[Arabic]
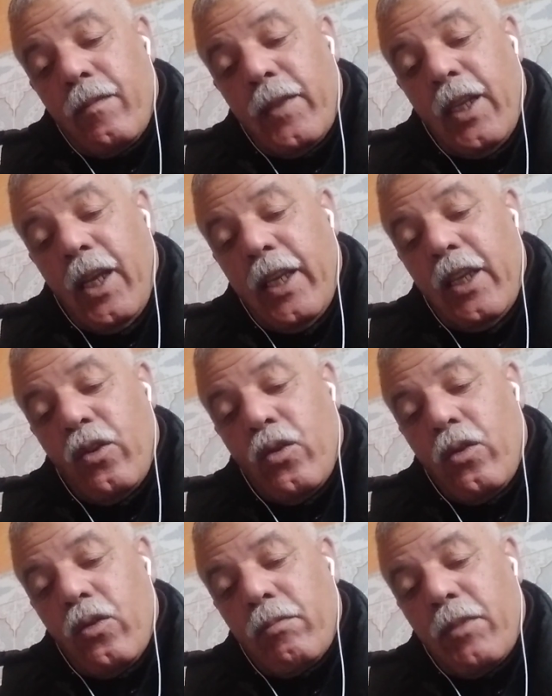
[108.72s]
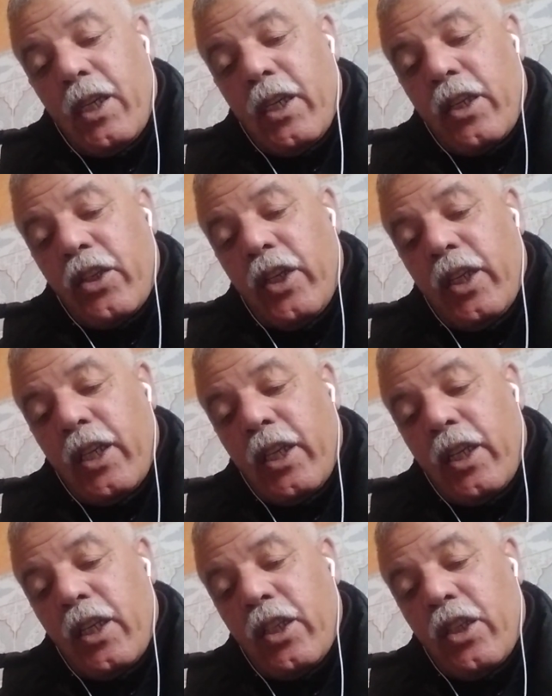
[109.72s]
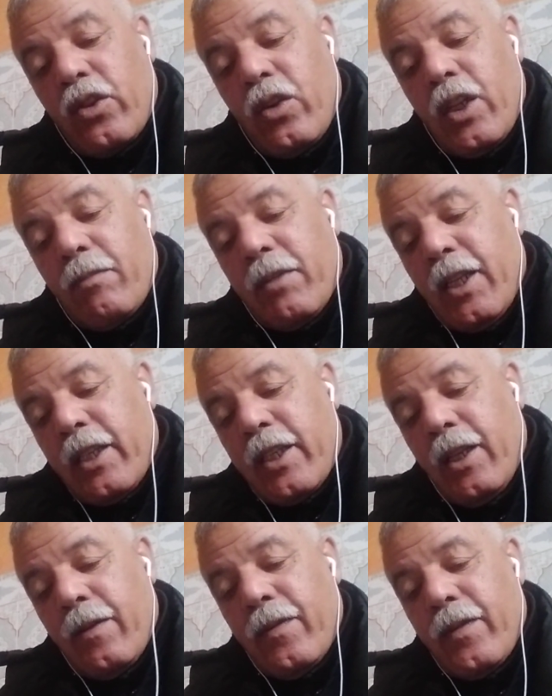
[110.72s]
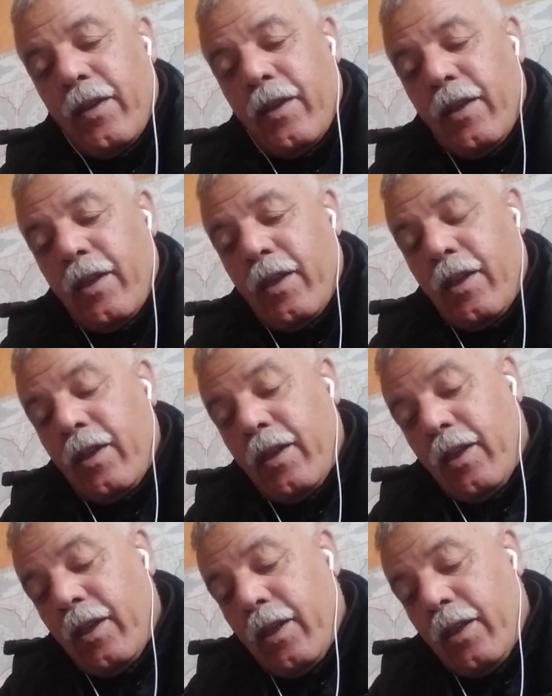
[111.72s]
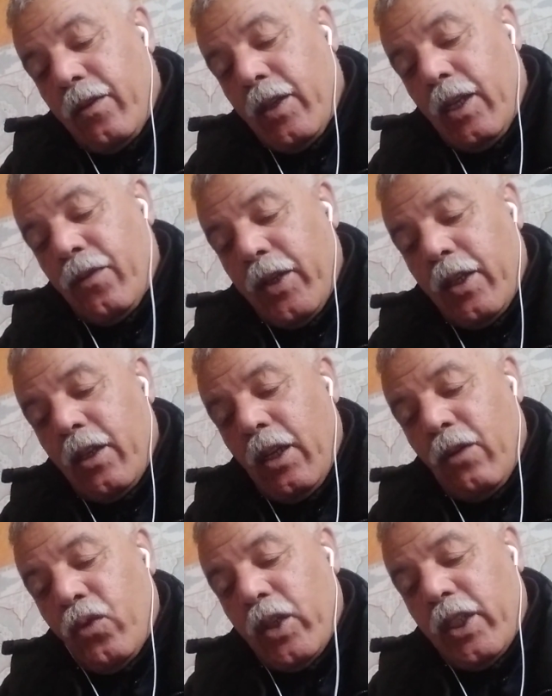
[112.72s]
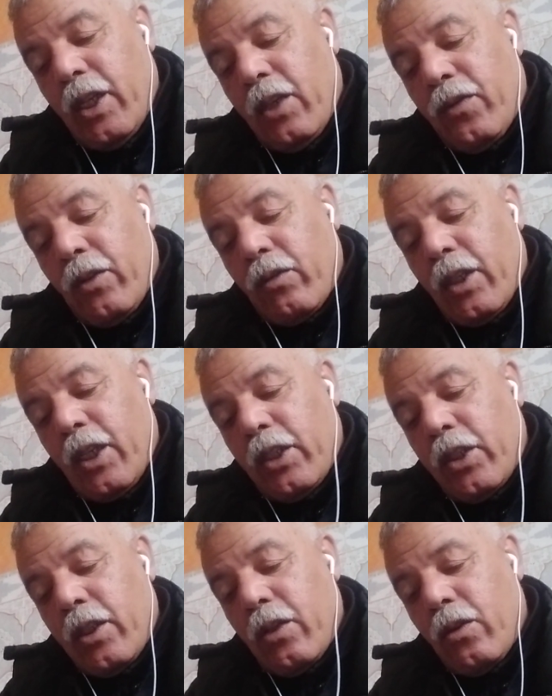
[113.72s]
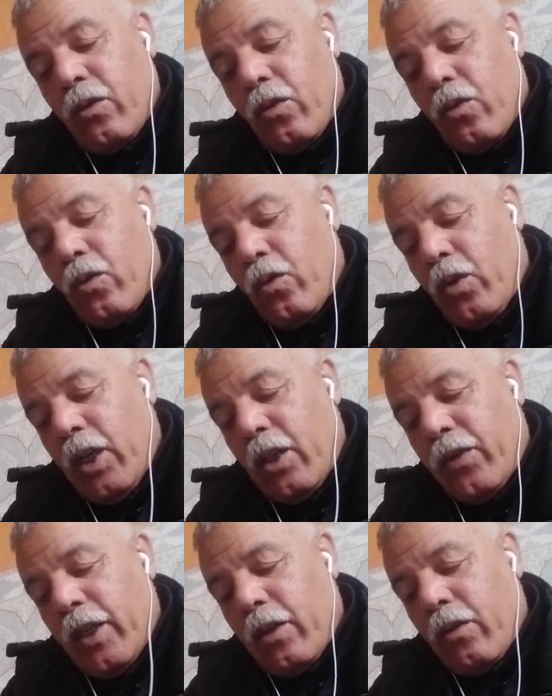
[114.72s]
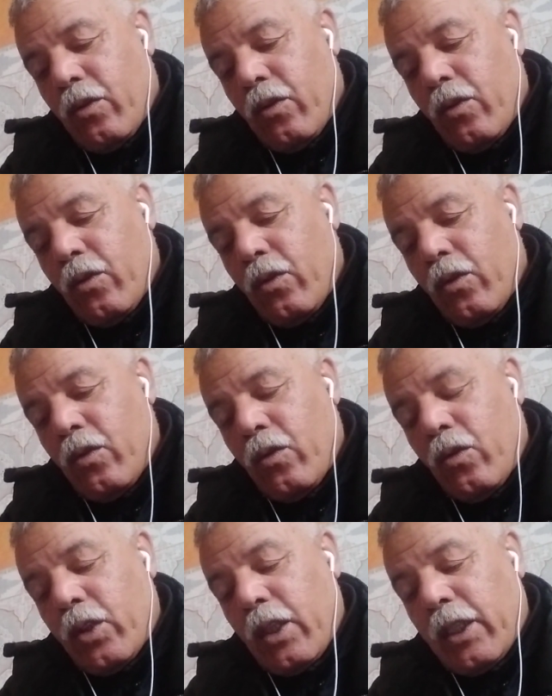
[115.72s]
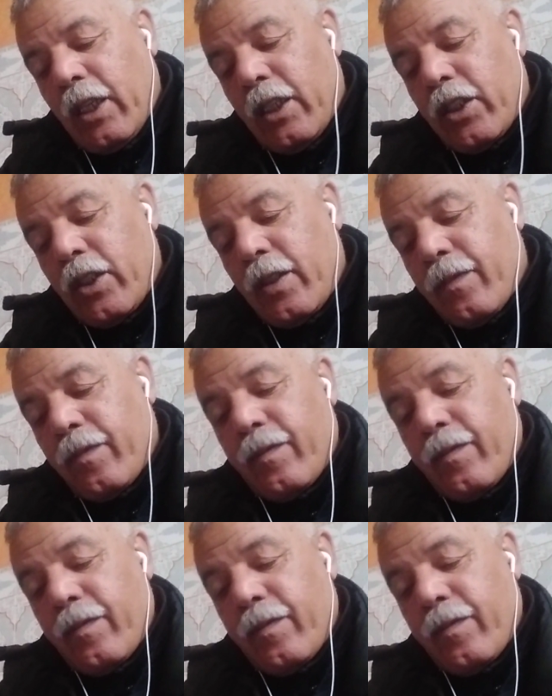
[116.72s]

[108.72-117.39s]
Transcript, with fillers: تعينوا متخرجين خريجي السلم التاسع في 2000 افواج ديال 2012 و 2013